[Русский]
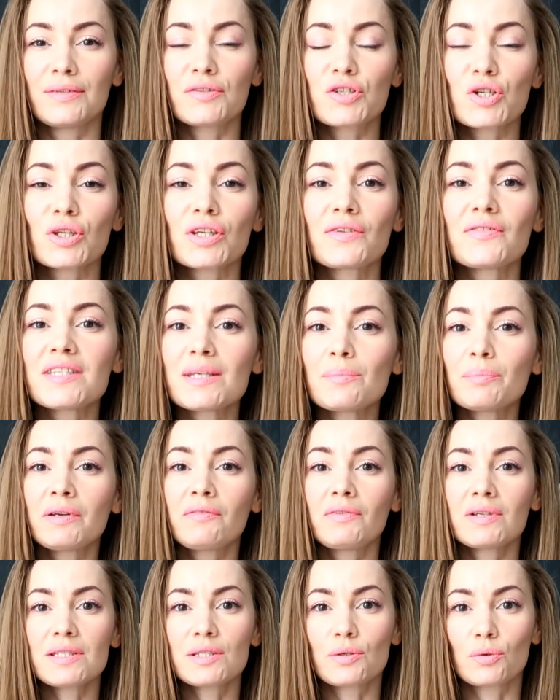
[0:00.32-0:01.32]
Девчонки, всем
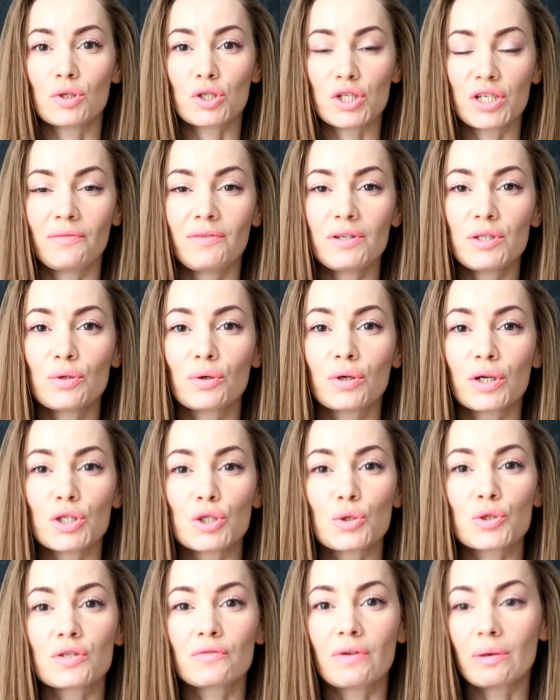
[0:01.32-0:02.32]
привет! В сегодняшнем видео
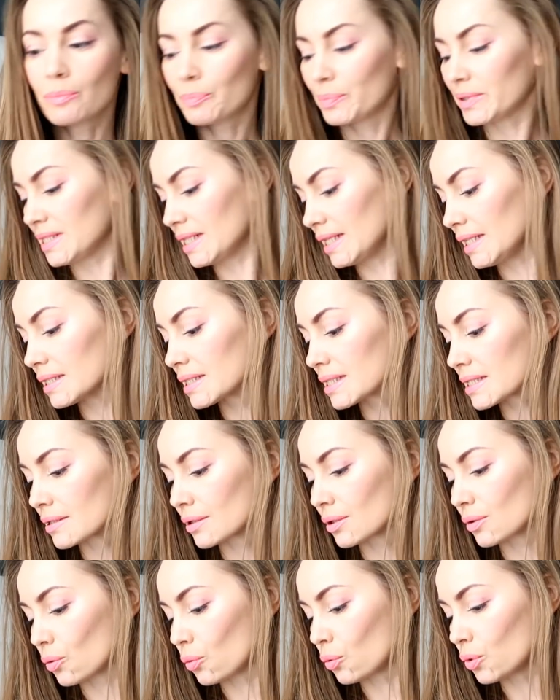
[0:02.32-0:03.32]
хочу с вами
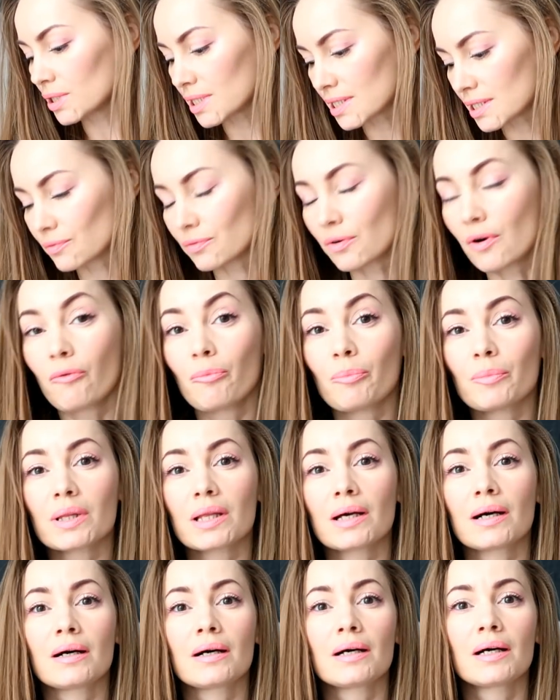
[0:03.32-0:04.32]
поделиться отзывом,
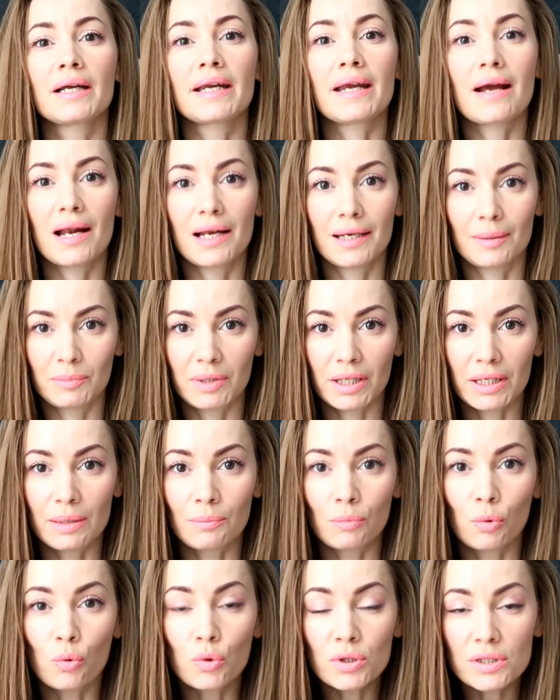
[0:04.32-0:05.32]
а, реальным
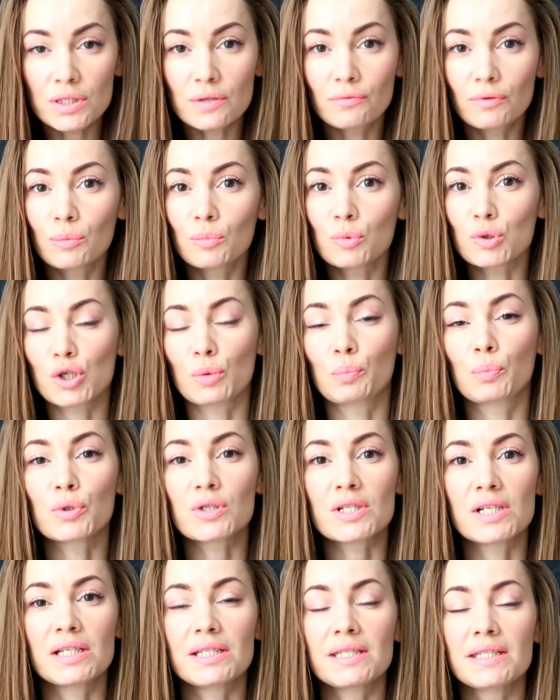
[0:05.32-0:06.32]
таким отзывом уже
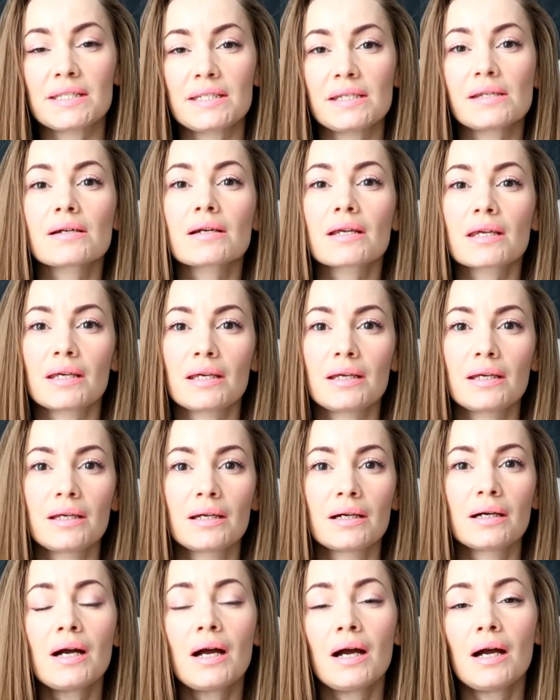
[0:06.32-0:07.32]
после
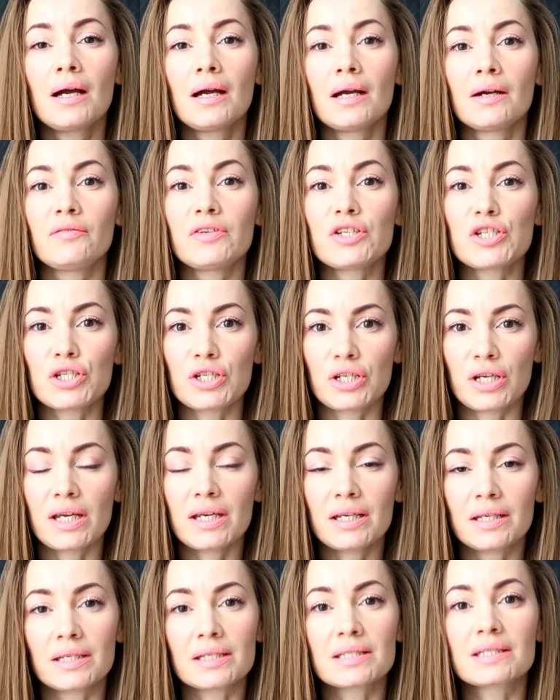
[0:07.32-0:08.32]
стирки
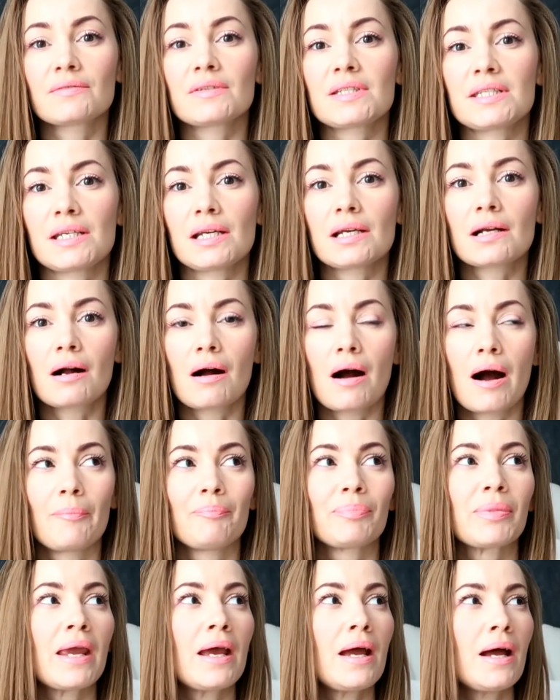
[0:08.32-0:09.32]
вещей из
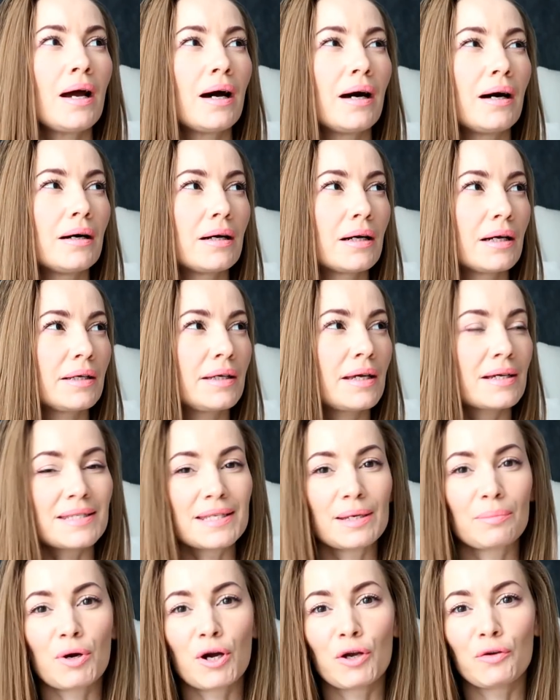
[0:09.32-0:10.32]
василька. А, я
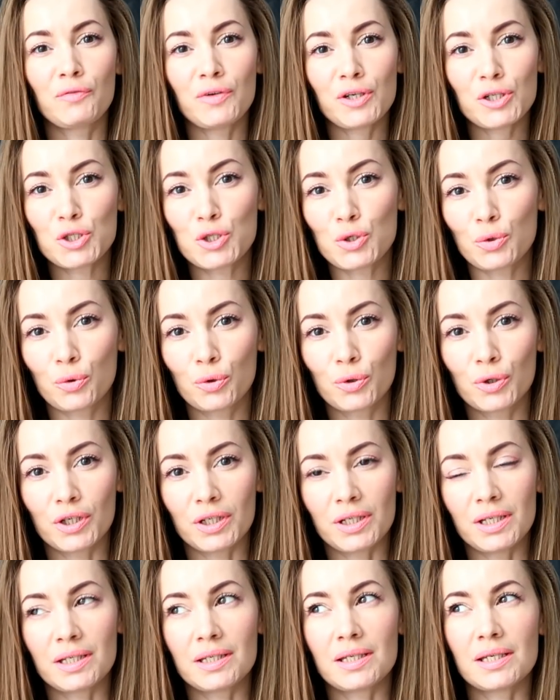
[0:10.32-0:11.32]
снимаю видео,
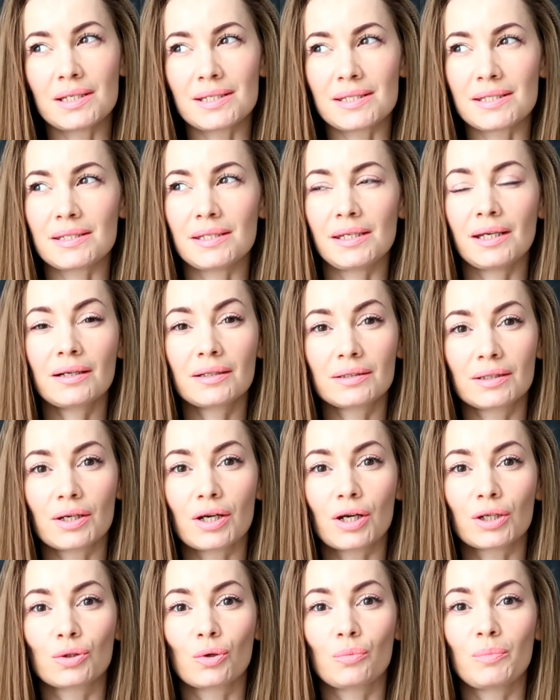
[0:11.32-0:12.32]
и есть
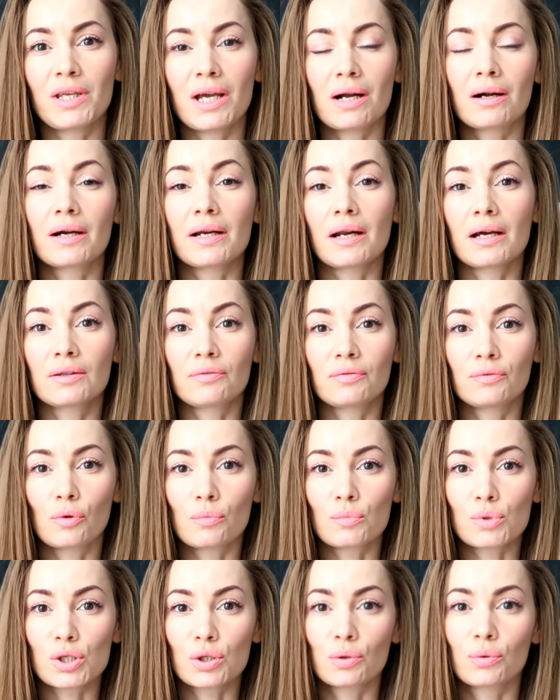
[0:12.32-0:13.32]
некоторые, кто меня горят в
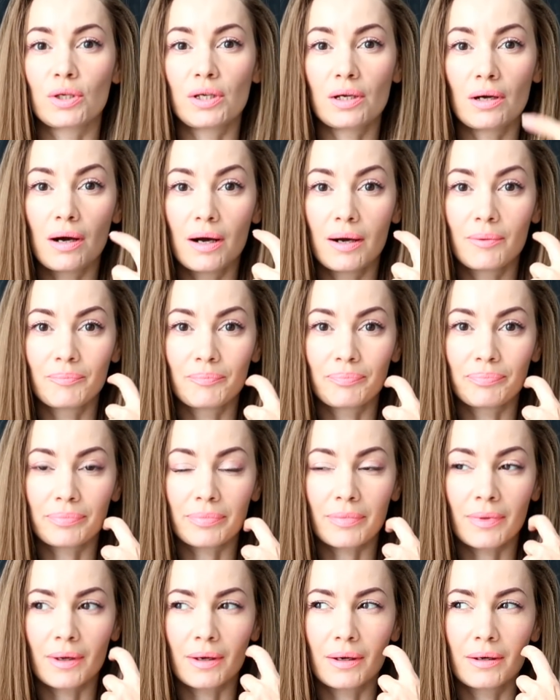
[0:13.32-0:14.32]
том, что я,
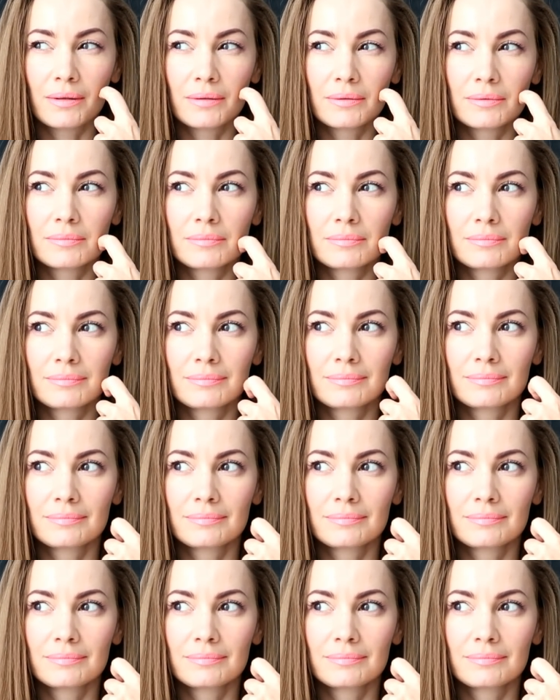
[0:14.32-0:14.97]
ну,